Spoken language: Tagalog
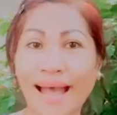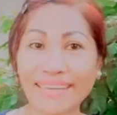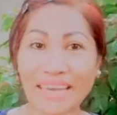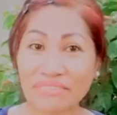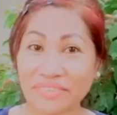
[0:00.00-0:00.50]

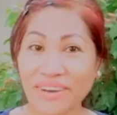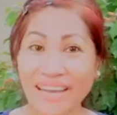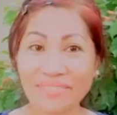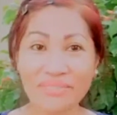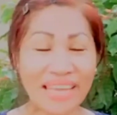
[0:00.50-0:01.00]
Hey
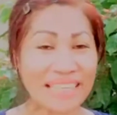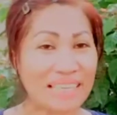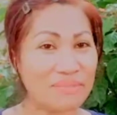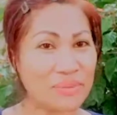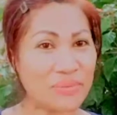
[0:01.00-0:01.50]
everyone,
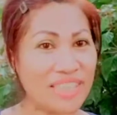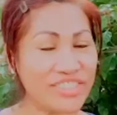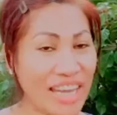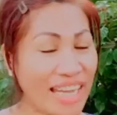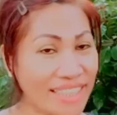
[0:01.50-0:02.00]
welcome to my
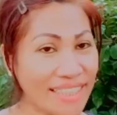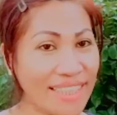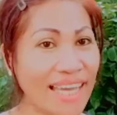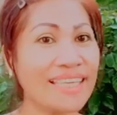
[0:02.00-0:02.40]
channel.